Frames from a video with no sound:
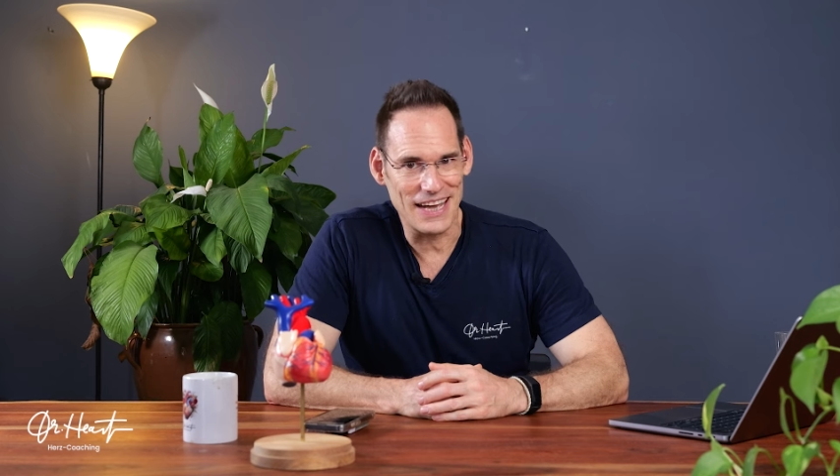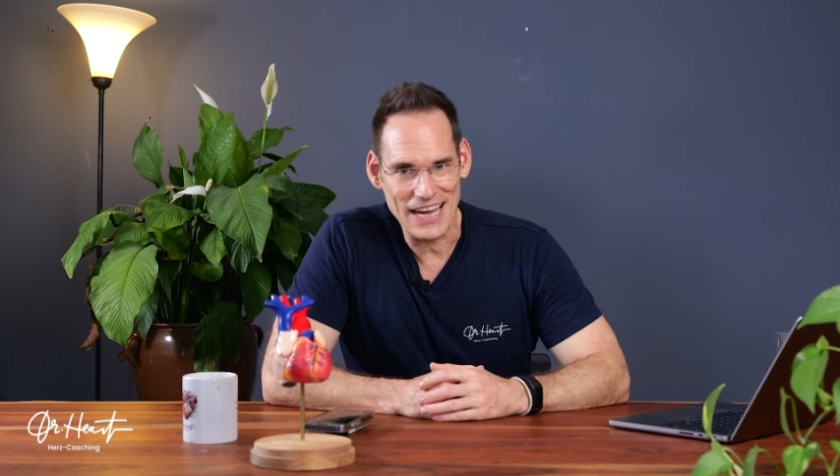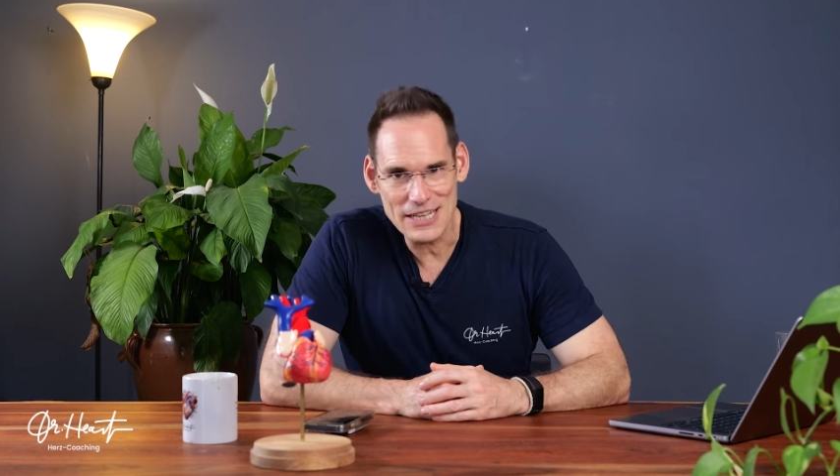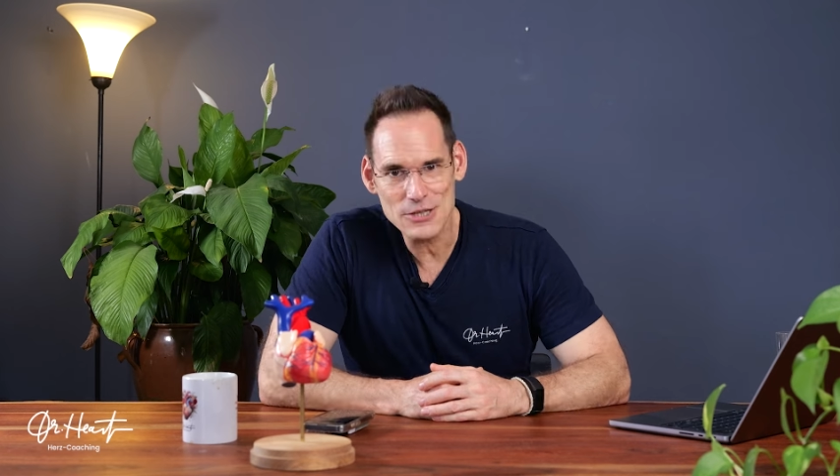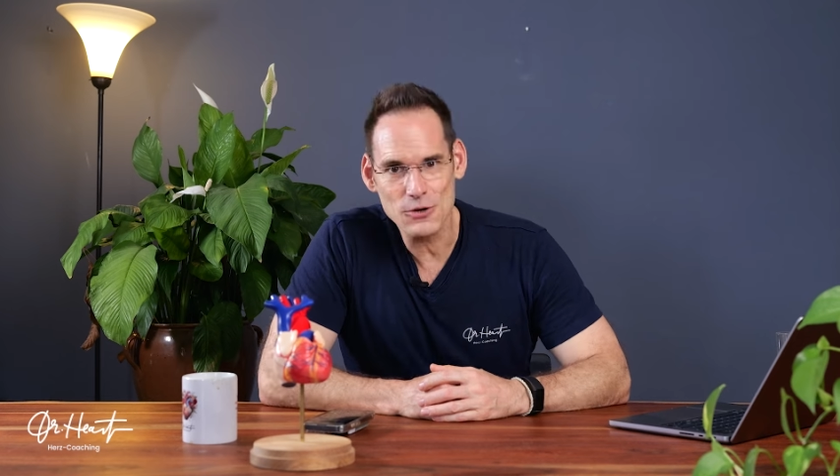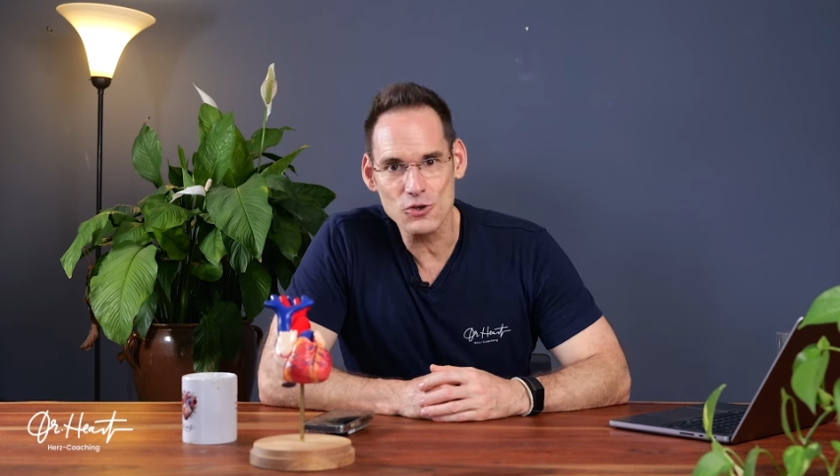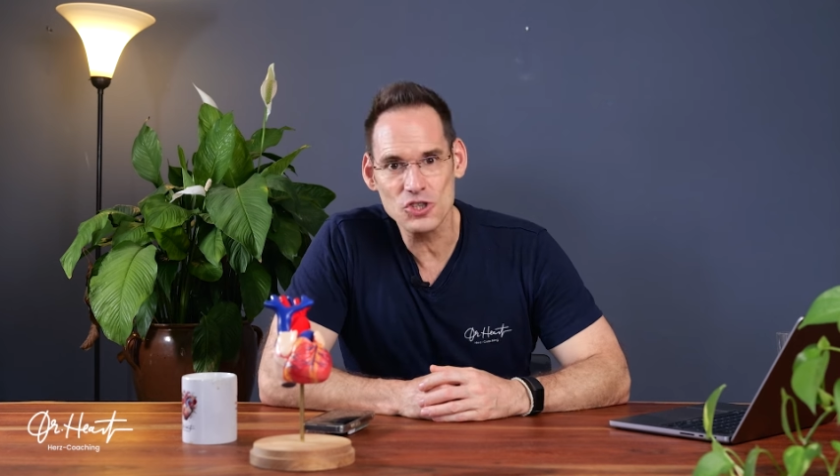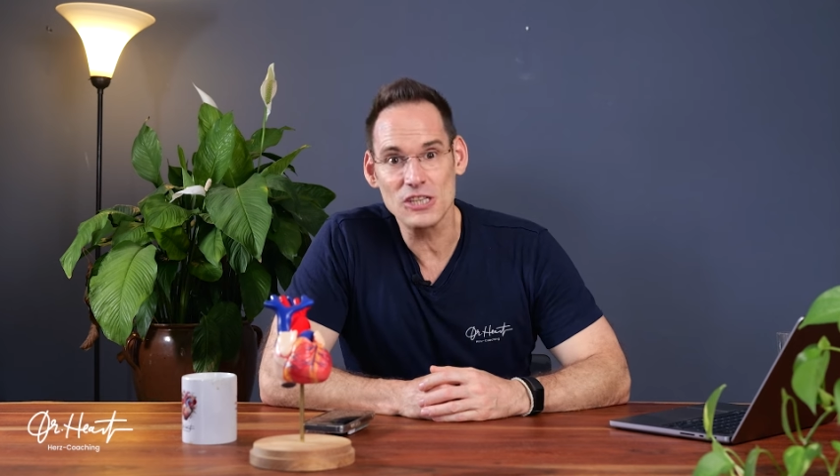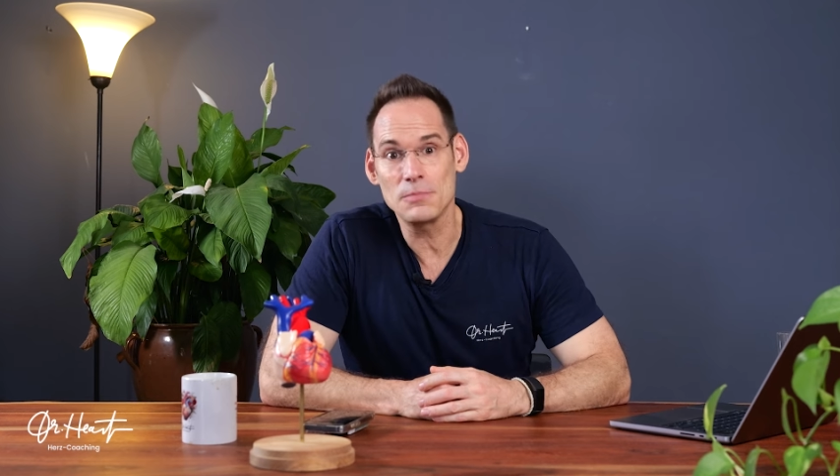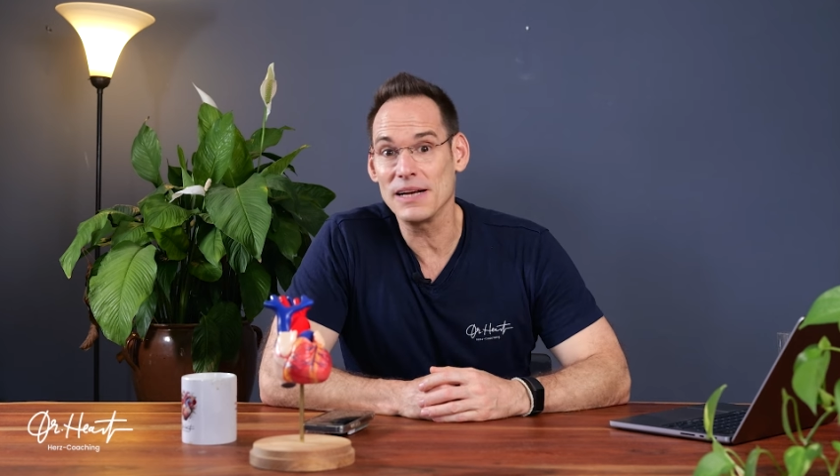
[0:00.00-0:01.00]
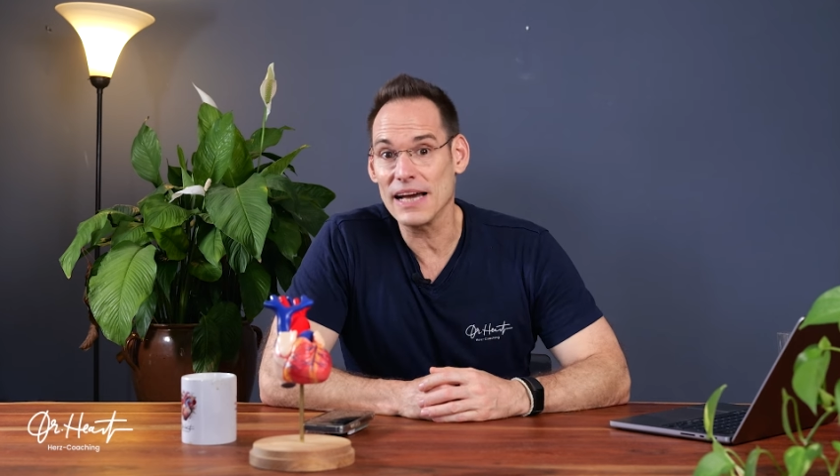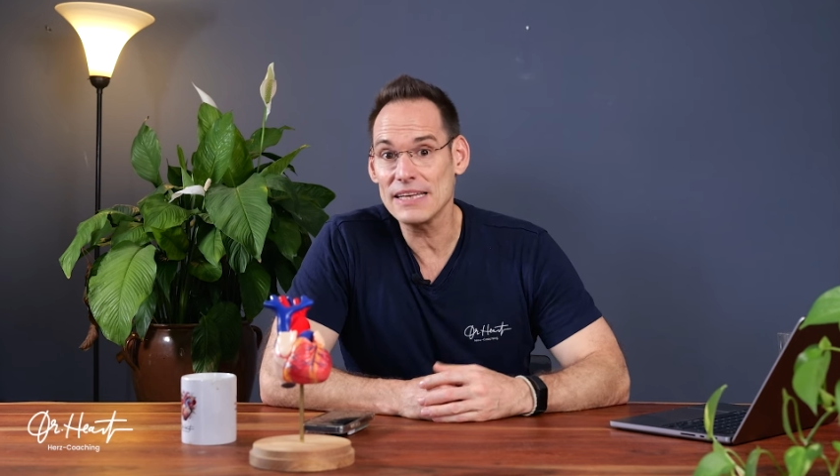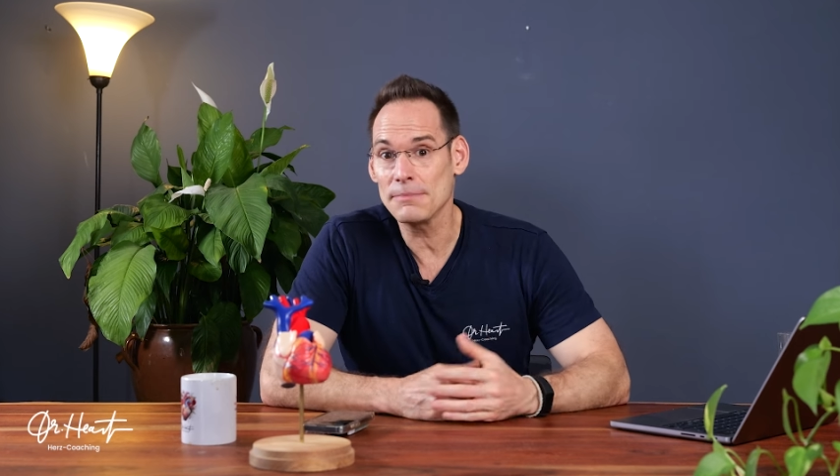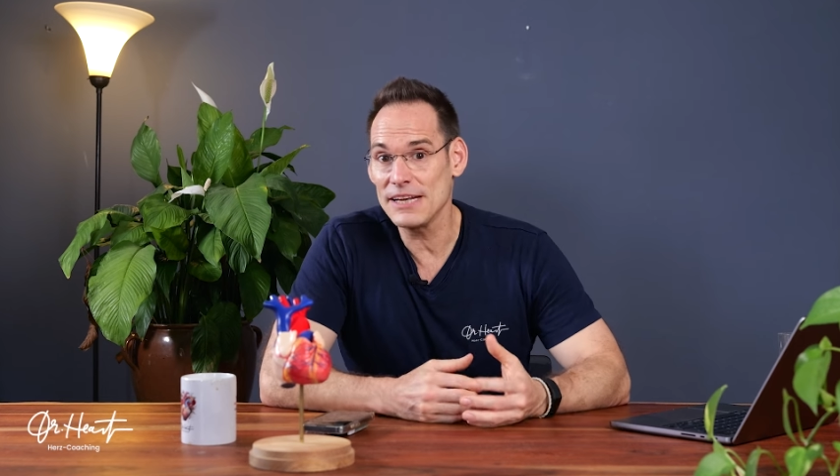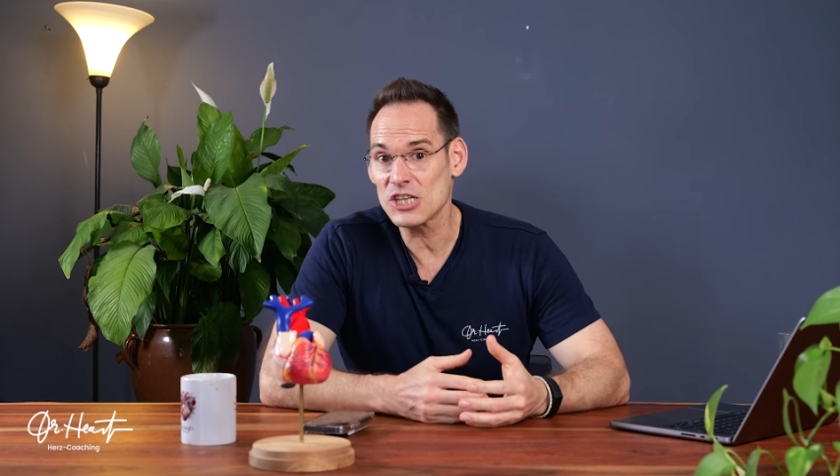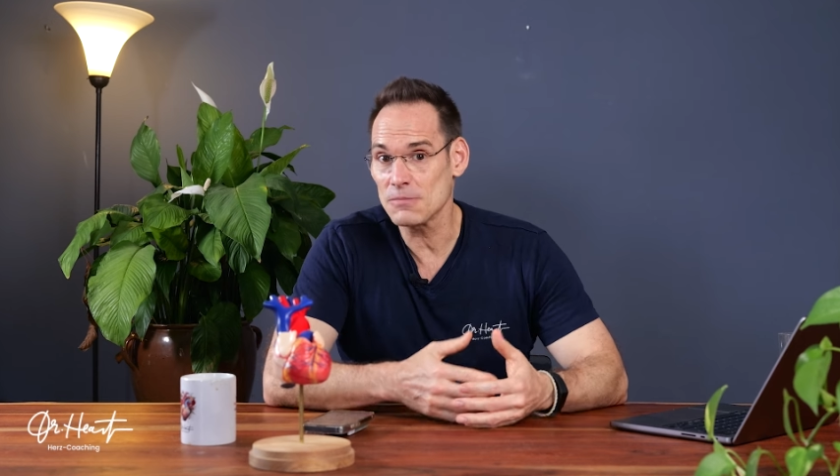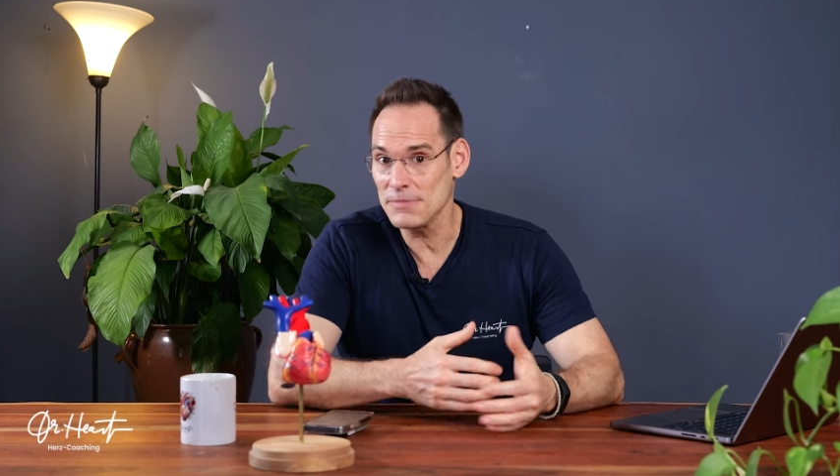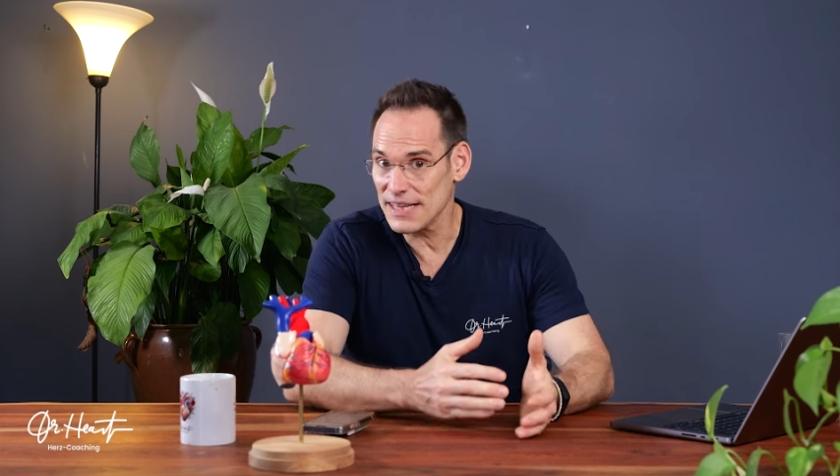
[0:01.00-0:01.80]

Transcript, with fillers: Herzcoach und ich begleite Menschen